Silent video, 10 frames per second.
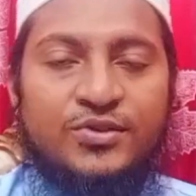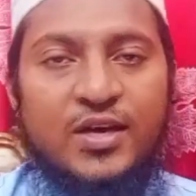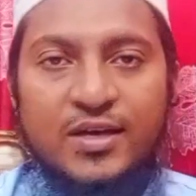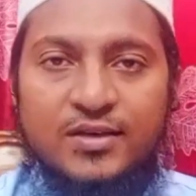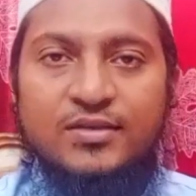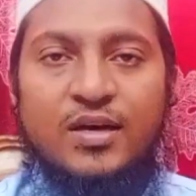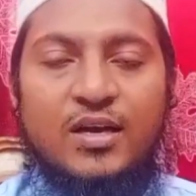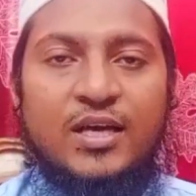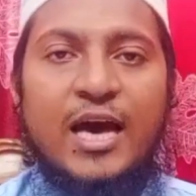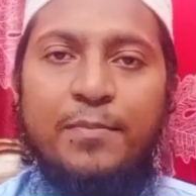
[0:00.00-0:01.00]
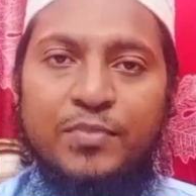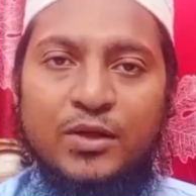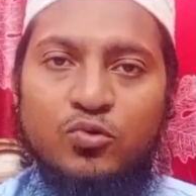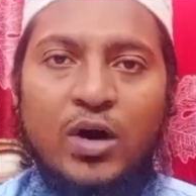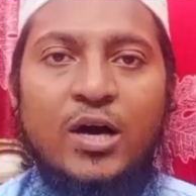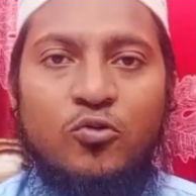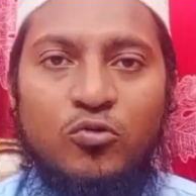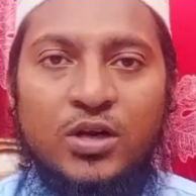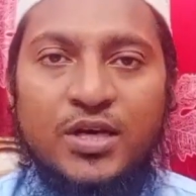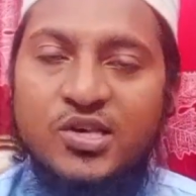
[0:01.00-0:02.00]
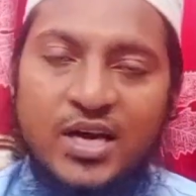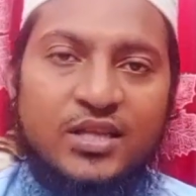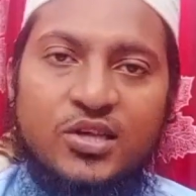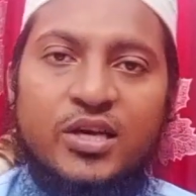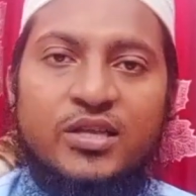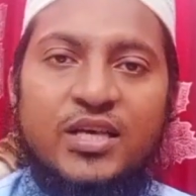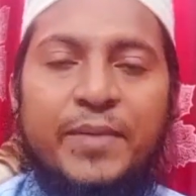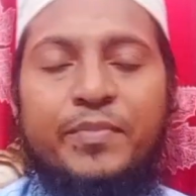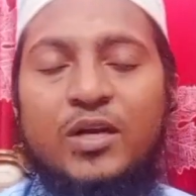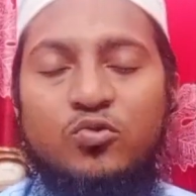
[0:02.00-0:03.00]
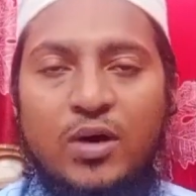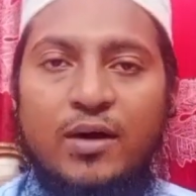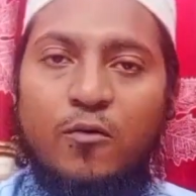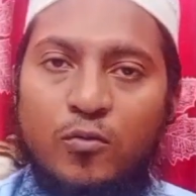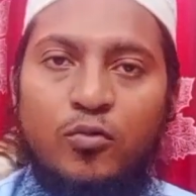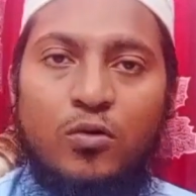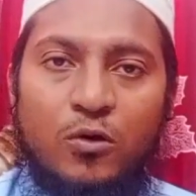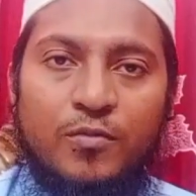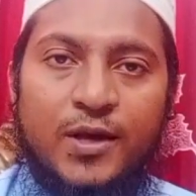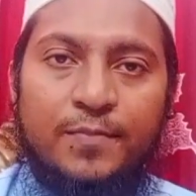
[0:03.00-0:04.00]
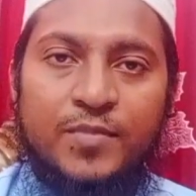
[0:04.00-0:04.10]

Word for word: যে স্থানে আপনি দোয়া করলে সাথে সাথে আপনার দোয়া কবুল হবে